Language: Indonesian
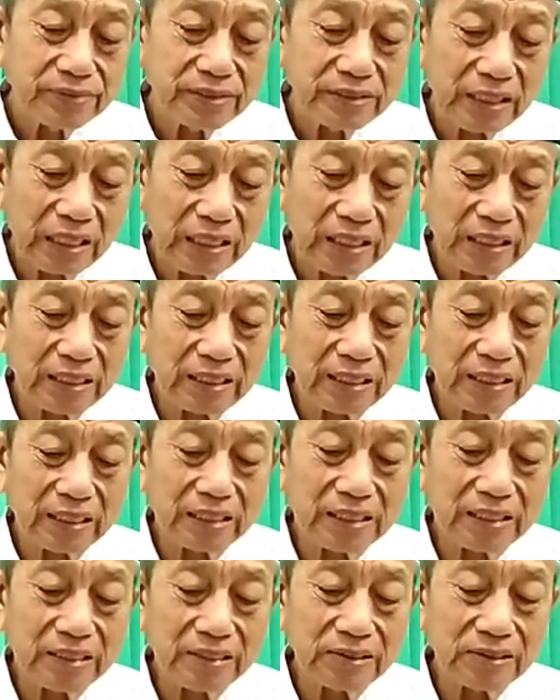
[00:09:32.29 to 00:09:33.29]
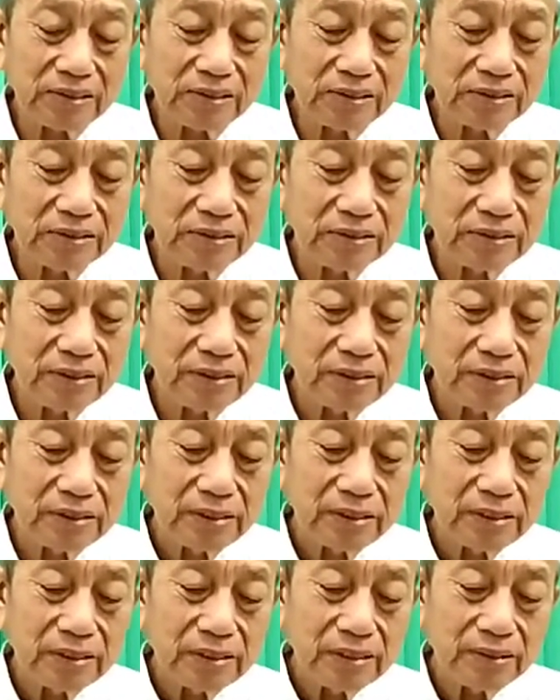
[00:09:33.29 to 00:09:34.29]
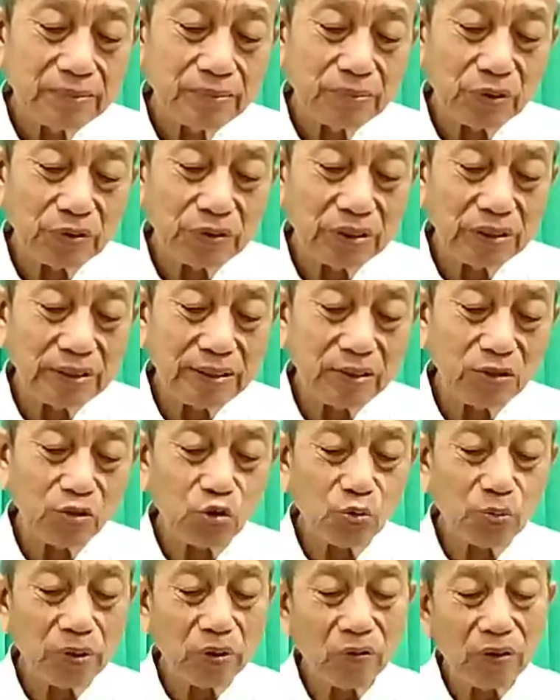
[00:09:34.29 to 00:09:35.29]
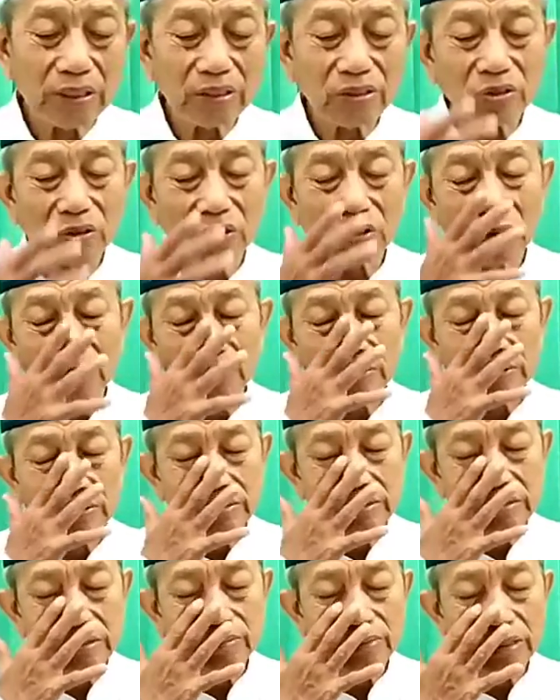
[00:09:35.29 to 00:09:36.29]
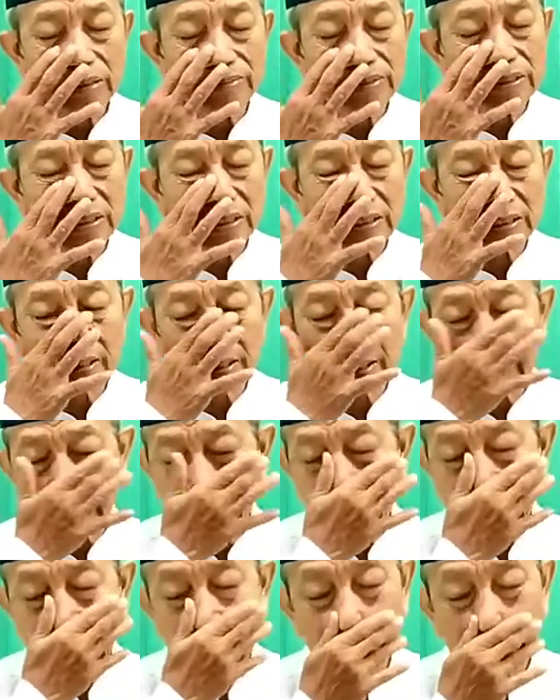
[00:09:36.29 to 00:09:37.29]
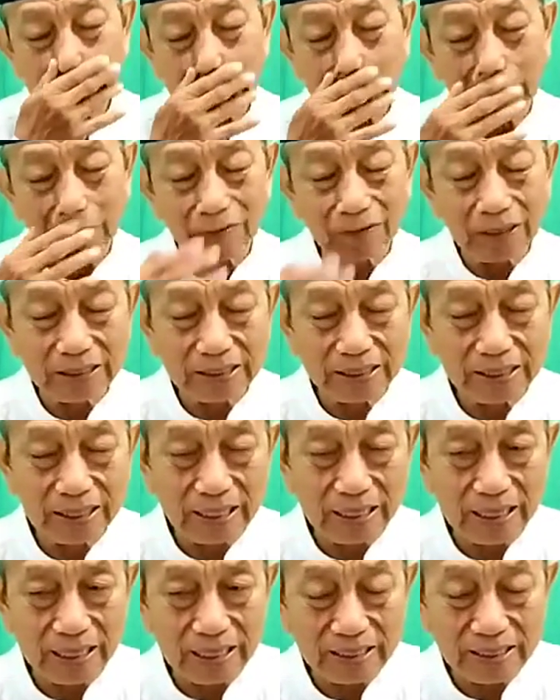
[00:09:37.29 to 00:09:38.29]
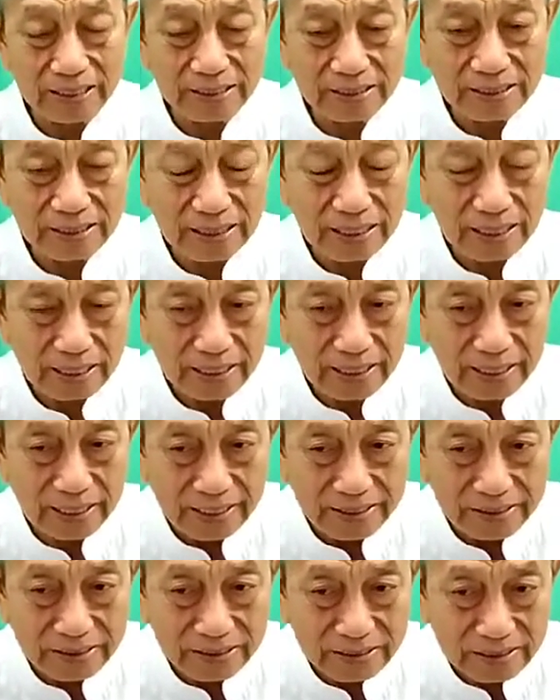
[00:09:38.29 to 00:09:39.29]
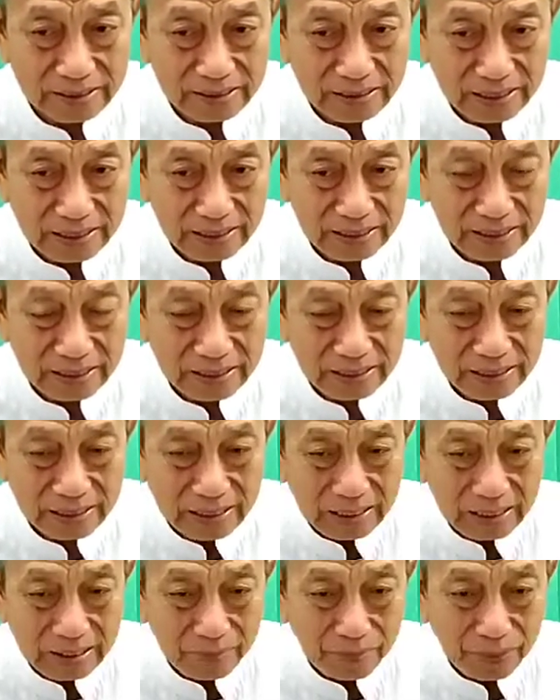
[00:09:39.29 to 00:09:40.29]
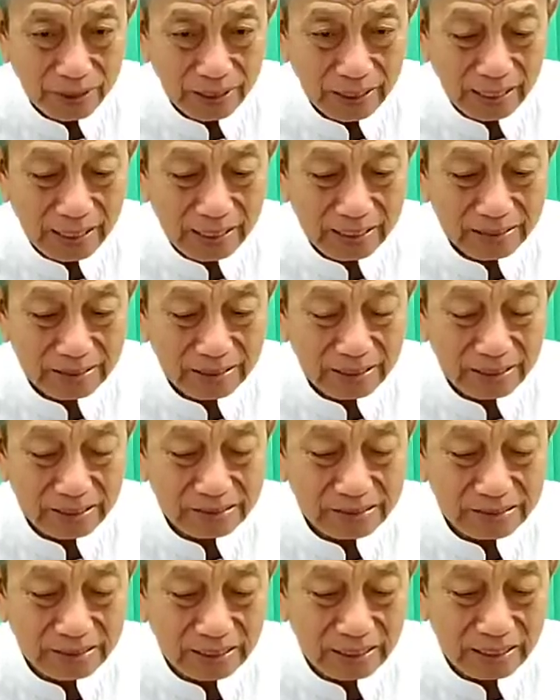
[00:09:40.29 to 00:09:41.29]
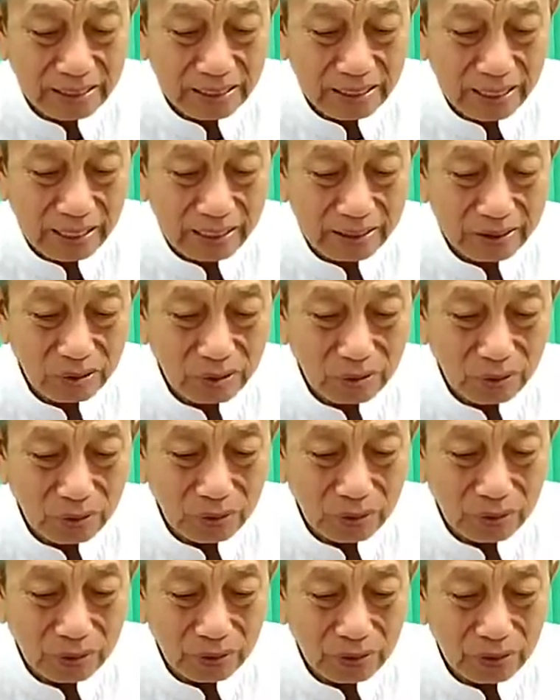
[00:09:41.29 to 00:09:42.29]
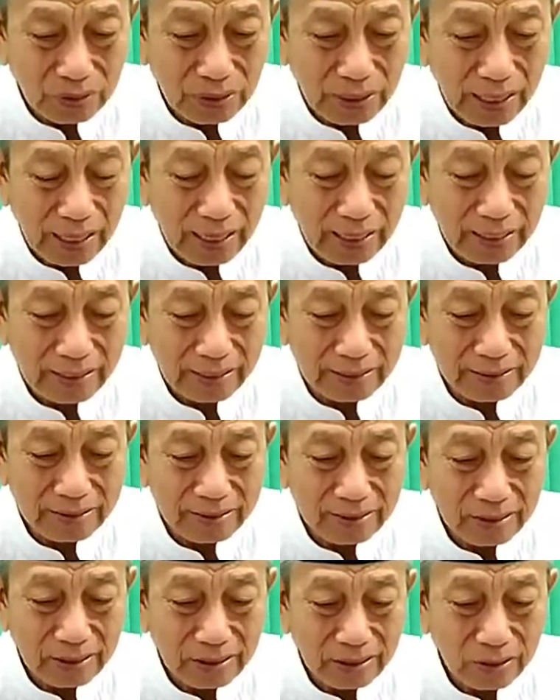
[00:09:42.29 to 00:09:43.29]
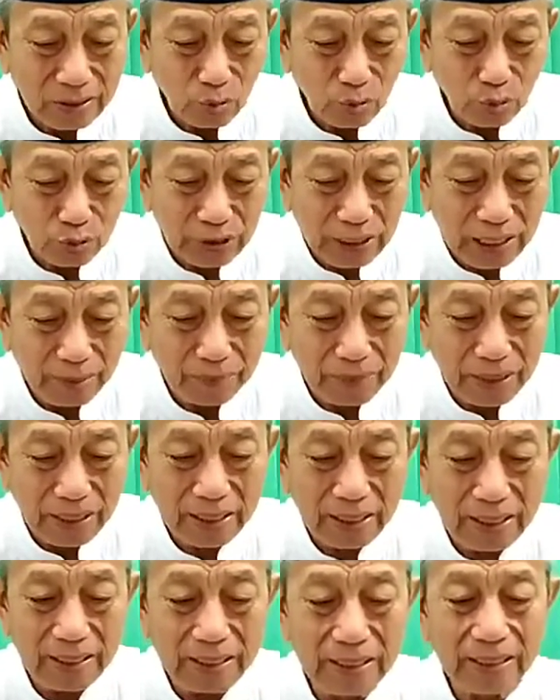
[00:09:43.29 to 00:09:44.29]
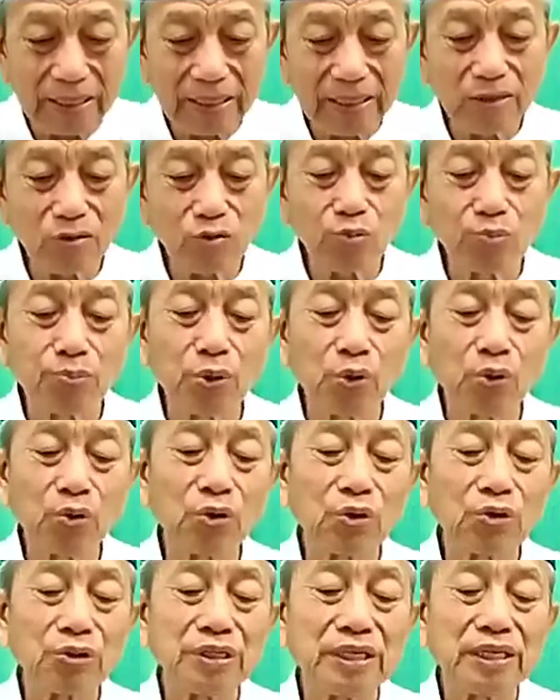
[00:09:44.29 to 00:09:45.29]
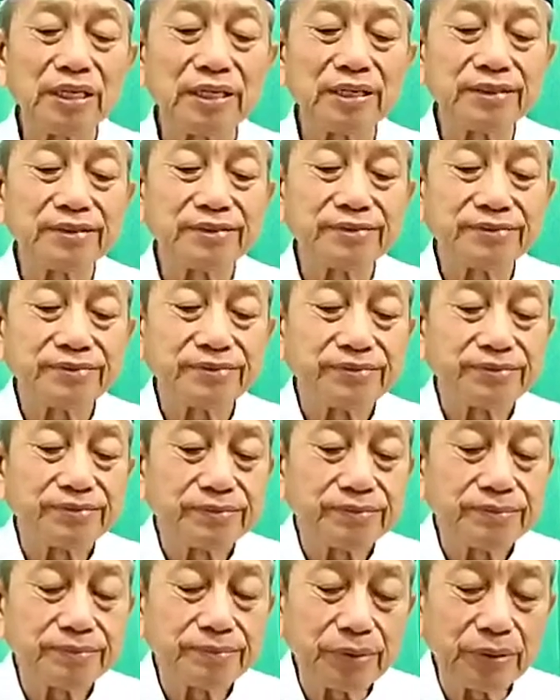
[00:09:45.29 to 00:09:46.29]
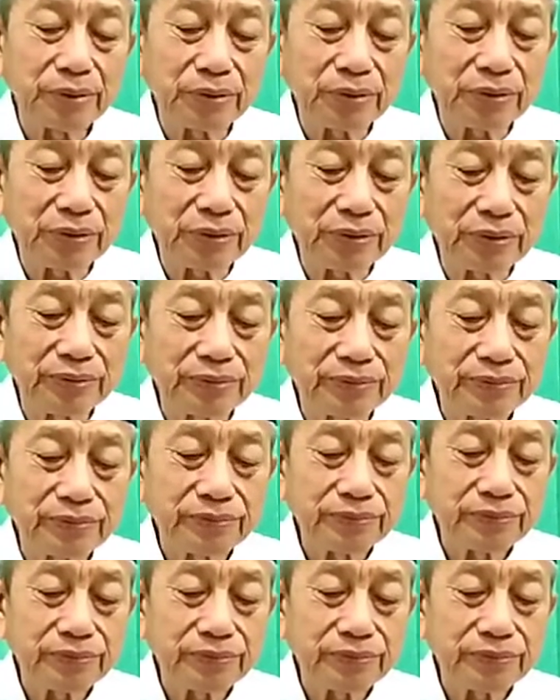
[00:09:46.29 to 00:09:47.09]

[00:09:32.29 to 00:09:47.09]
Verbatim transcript: Jaler niku. Boten dihukumi wadon. Sebab senenge sahwate aring tiang estri. Berarti sing kanggo alat utama niku bogone. Bogo.